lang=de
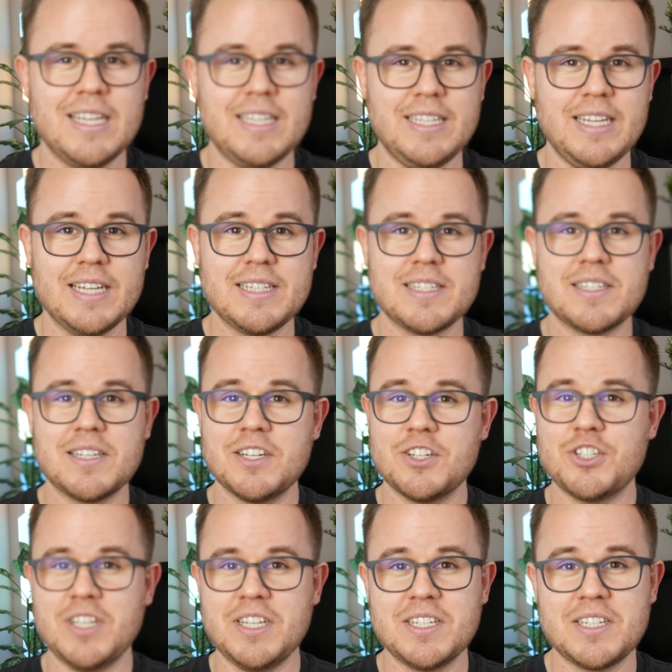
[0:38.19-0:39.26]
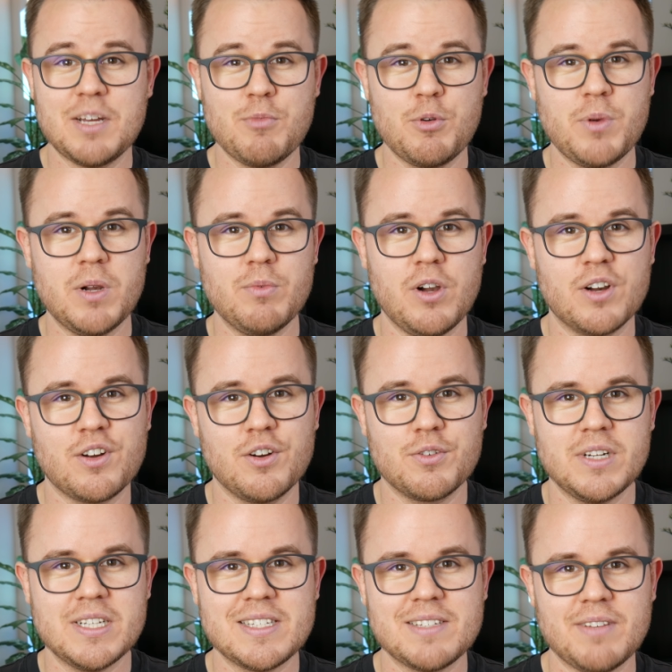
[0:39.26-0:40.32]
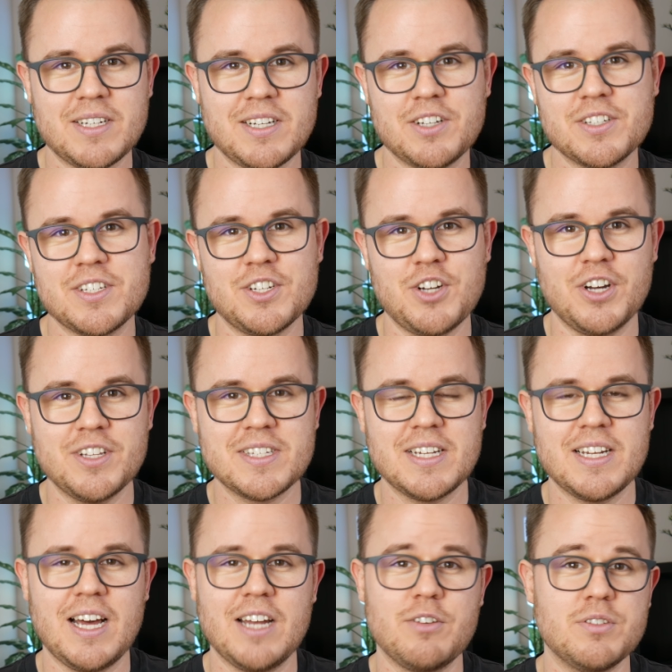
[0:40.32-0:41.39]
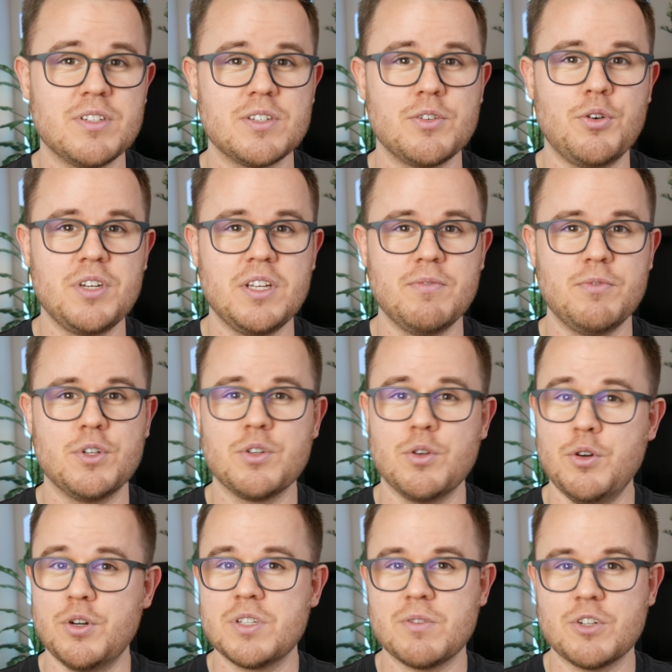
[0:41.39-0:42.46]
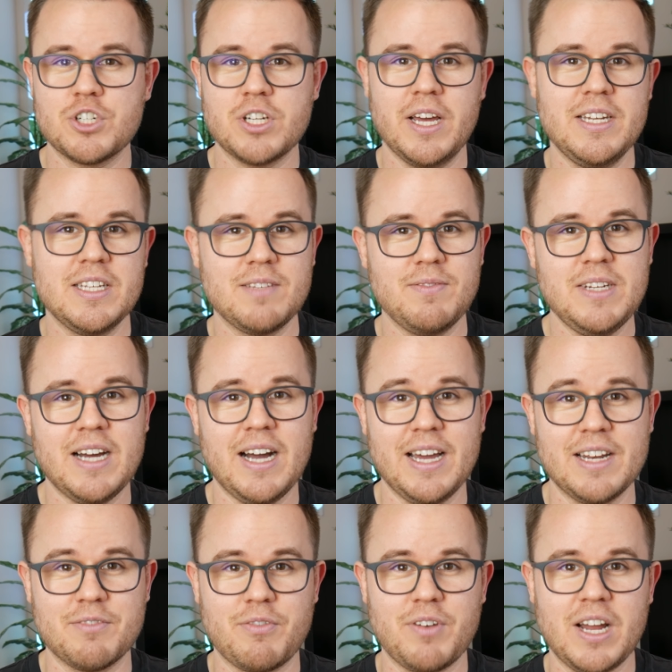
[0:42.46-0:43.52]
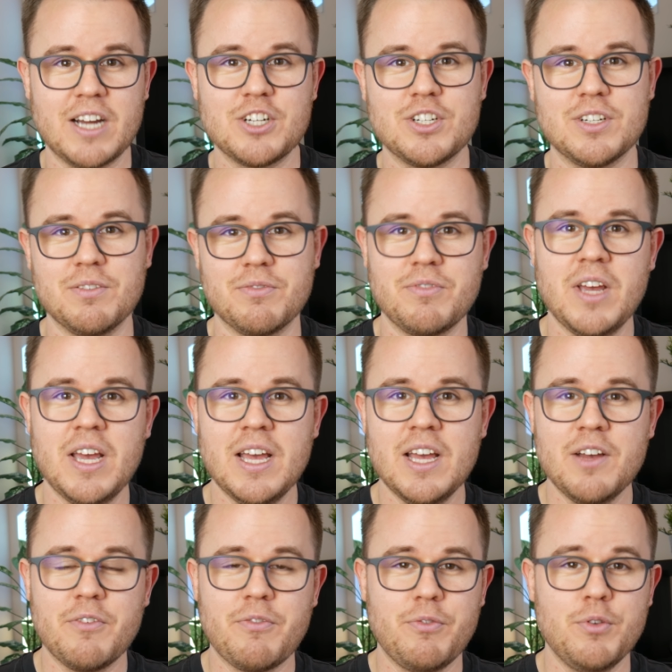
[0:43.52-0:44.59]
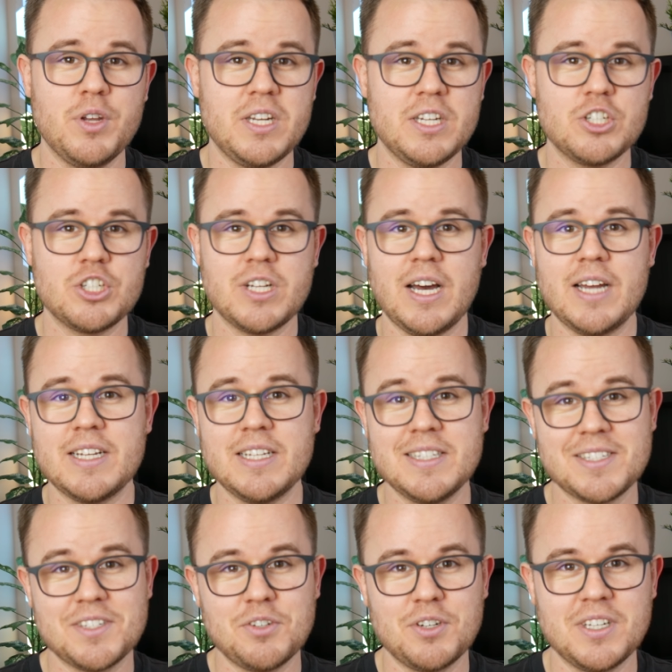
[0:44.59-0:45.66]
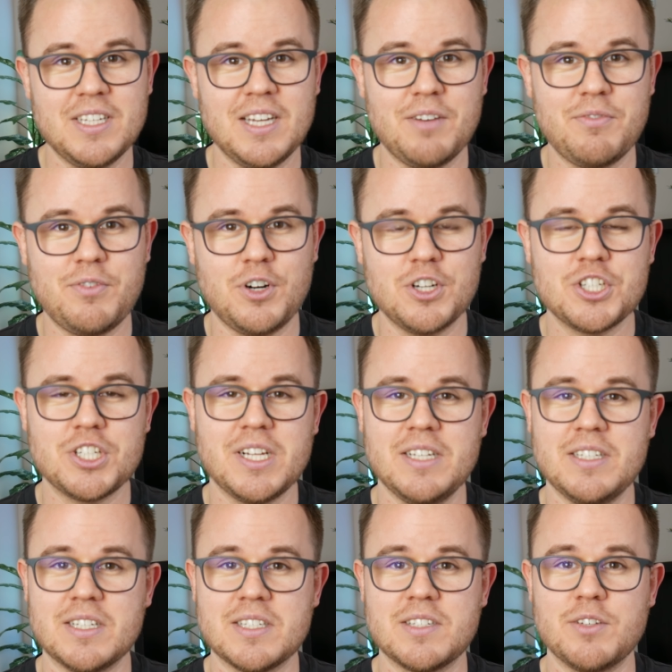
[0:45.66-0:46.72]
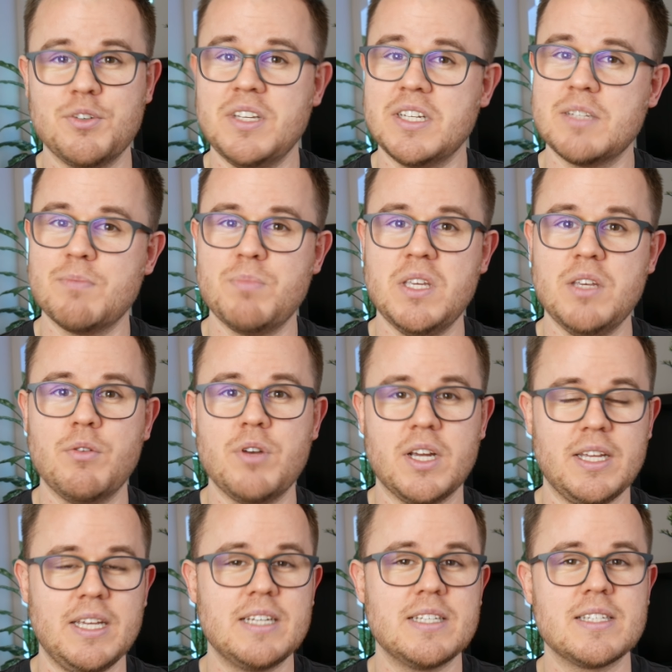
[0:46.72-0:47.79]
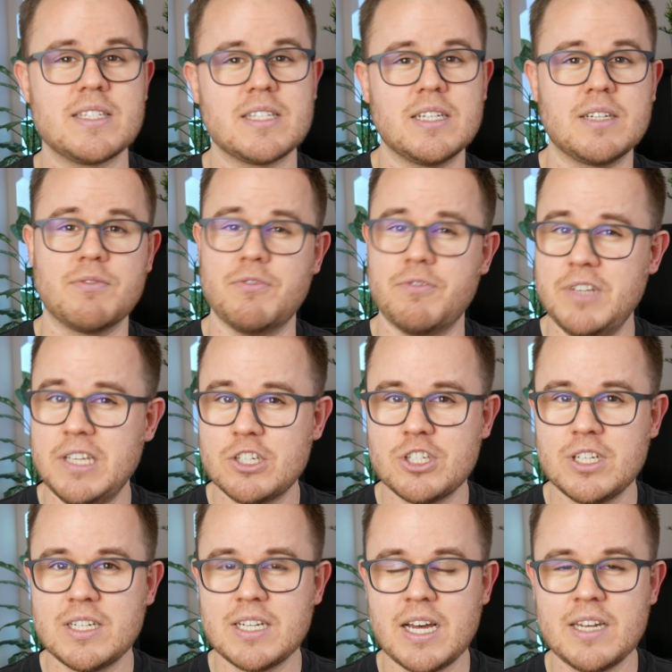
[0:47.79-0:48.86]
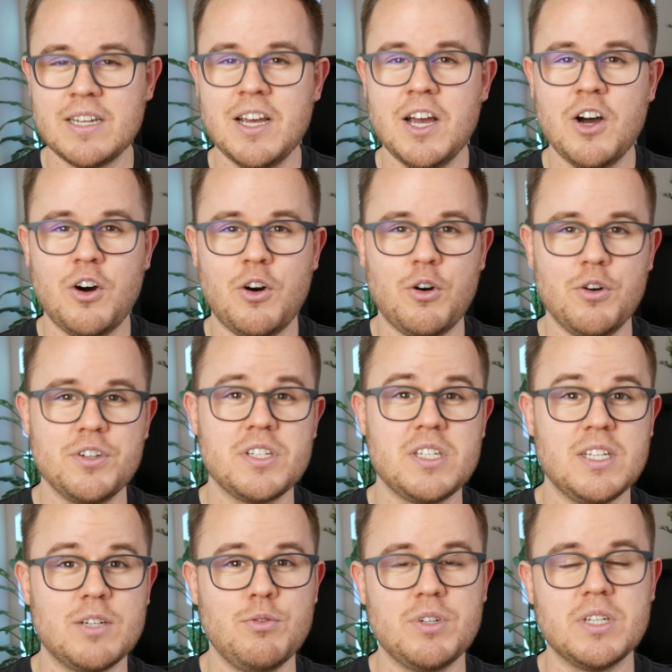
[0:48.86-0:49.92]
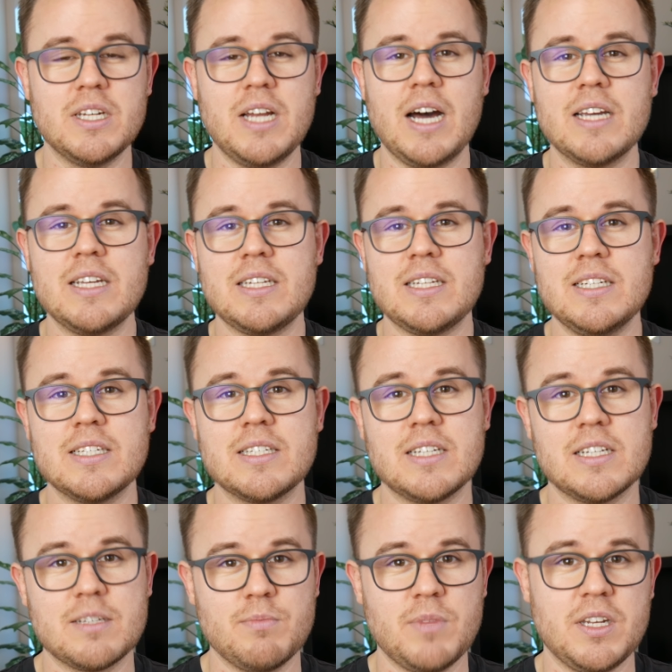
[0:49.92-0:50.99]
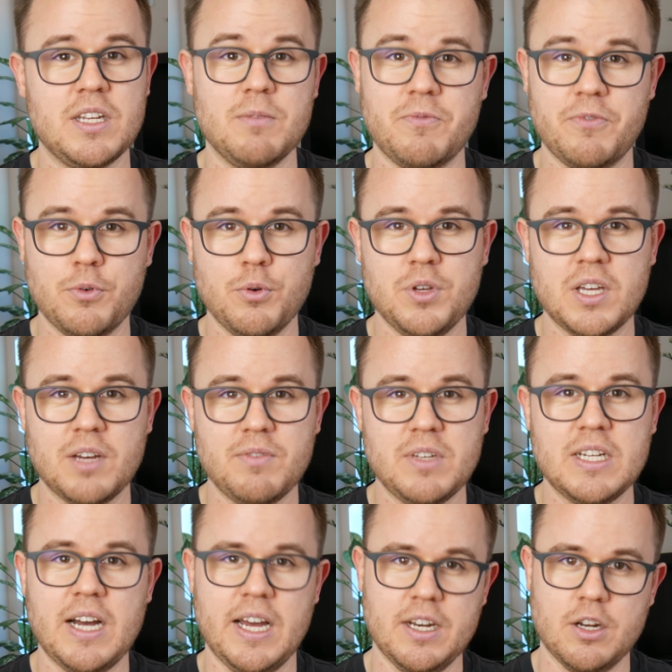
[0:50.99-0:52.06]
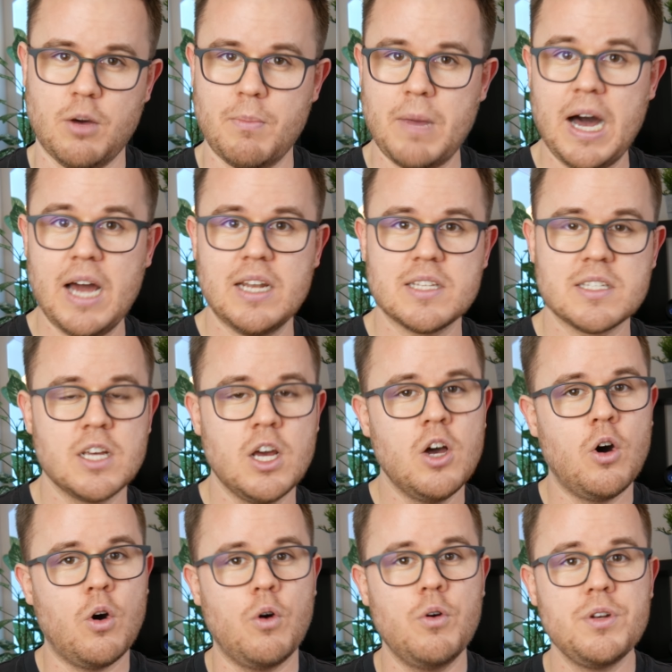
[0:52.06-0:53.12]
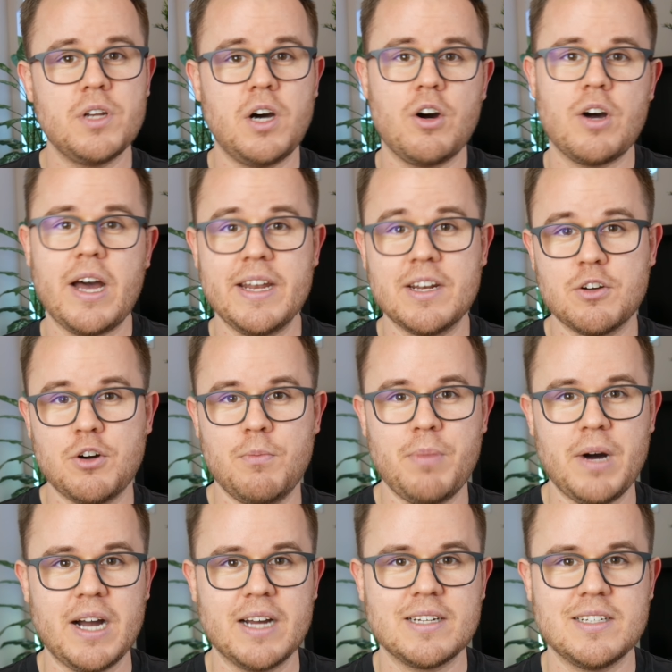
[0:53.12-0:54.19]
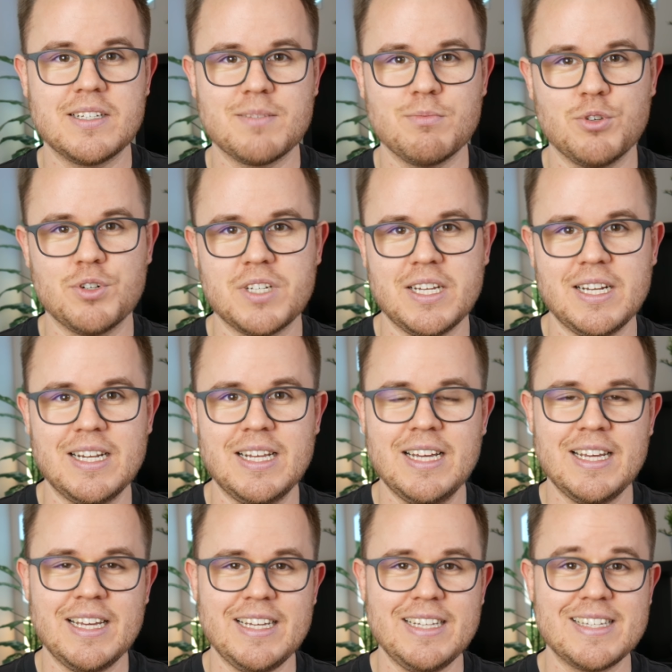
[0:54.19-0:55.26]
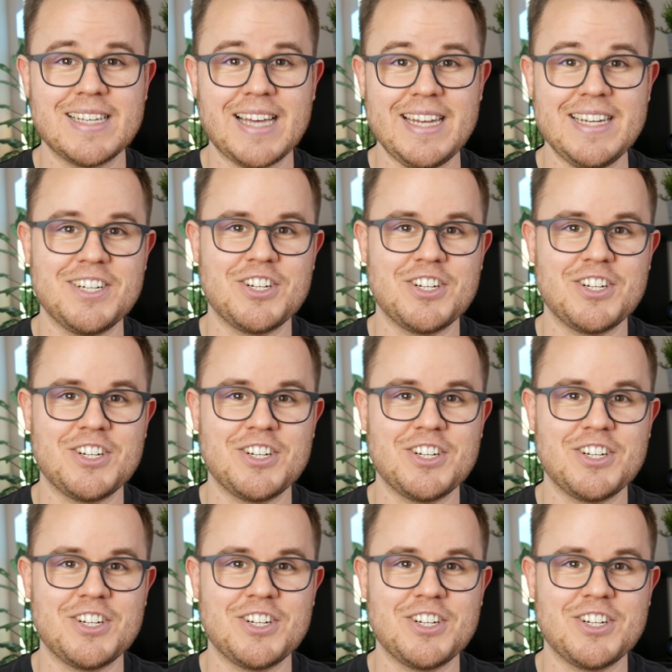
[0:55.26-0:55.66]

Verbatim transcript: Jetzt steht der Mobile World Congress 2019 an und Sony wird höchstwahrscheinlich wieder ein Flaggschiff für den Start ins neue Jahr vorstellen. Das Sony Xperia XZ4 steht an und die gute Nachricht ist, dass man im Frühjahr wieder ein normales und auch ein kompaktes Modell ins Rennen